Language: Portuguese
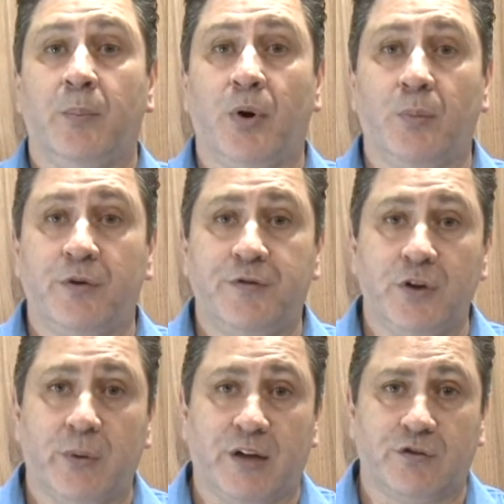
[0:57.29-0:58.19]

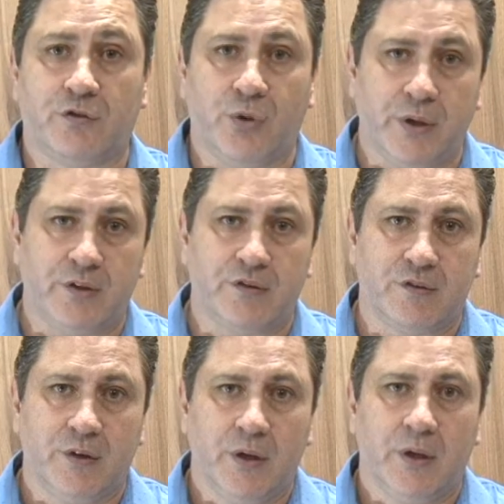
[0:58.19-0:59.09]
promovido
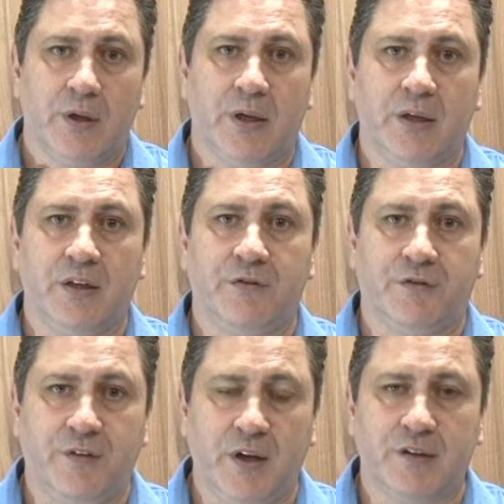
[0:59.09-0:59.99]
ações né, em
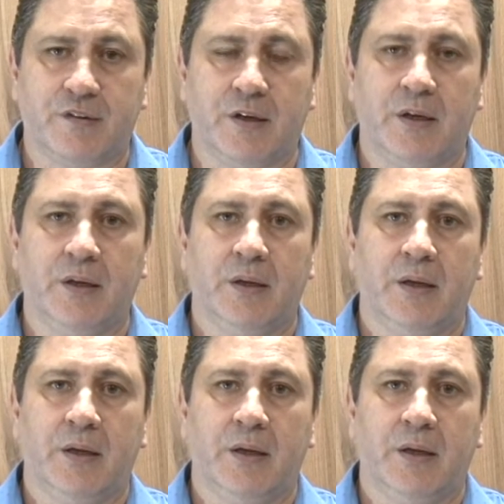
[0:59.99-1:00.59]
defesa,